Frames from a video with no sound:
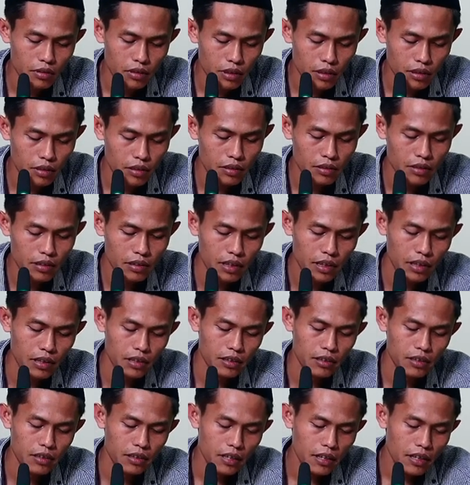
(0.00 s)
ngoten
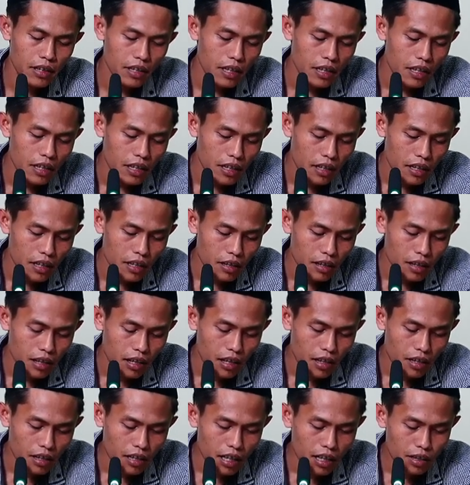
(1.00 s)

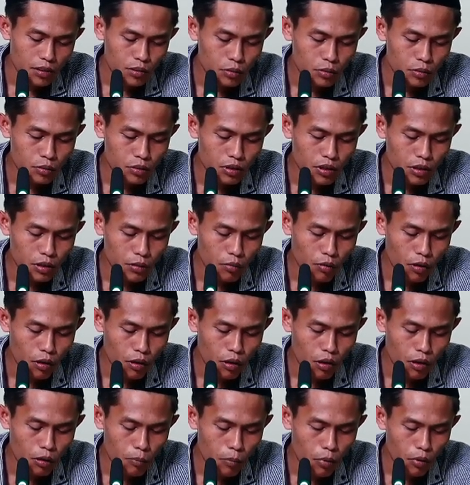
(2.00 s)
rasudi
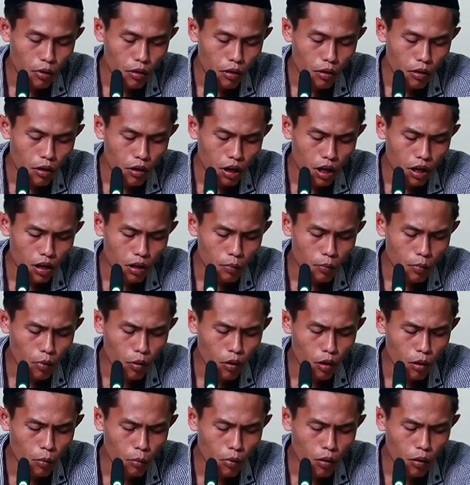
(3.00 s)
wong apa arep
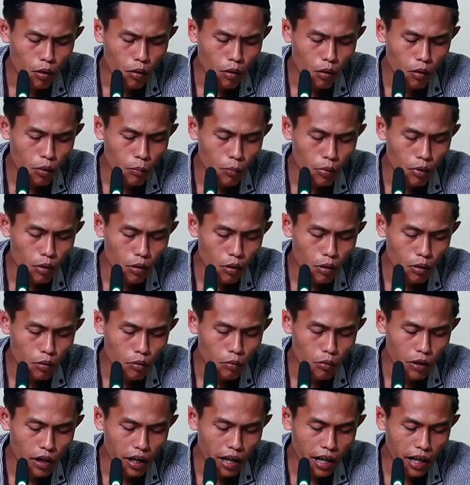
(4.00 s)
ngomong apa
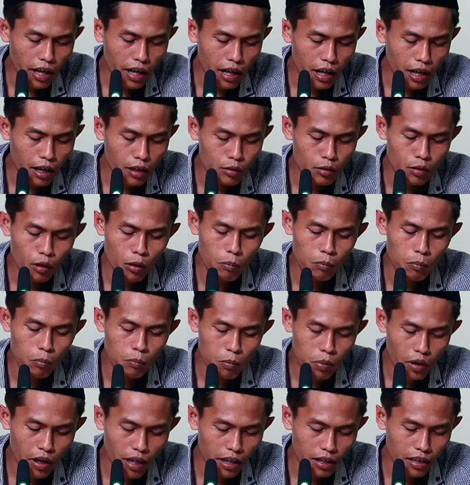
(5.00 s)
kowe elek ya
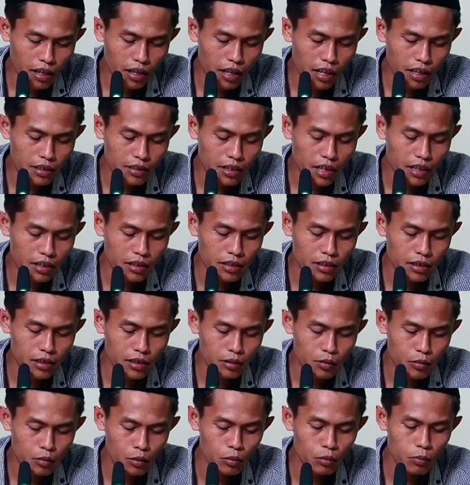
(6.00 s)
ben rasah
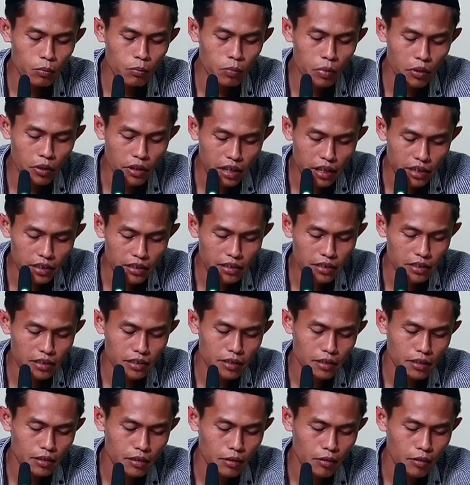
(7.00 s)
digubris